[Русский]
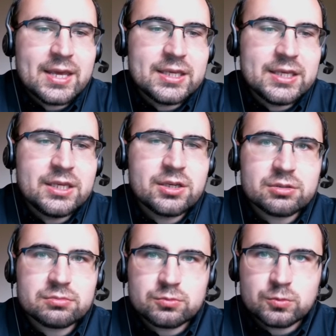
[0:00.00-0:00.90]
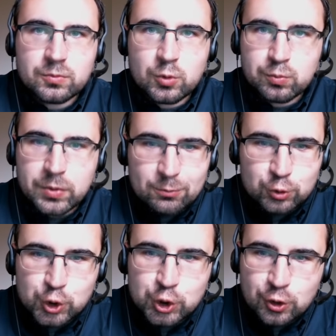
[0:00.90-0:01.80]
И вот ну,
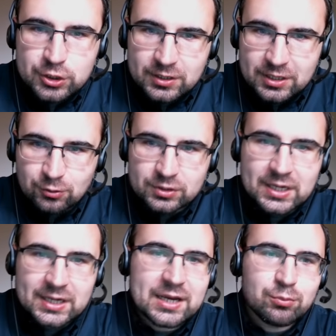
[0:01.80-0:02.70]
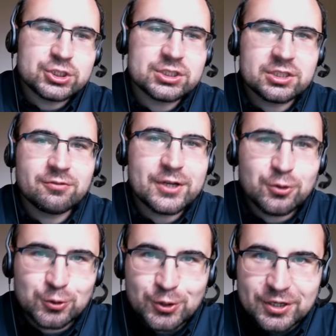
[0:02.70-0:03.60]
прям четенько, вот как я обычно
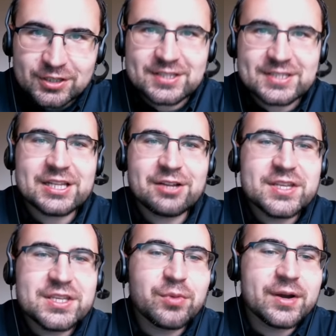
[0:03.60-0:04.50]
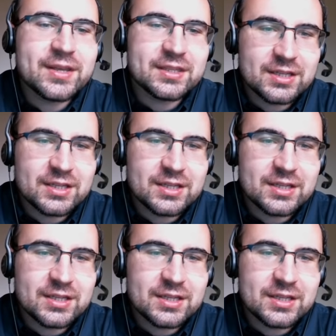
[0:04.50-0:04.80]
говорю, только это слова не мои,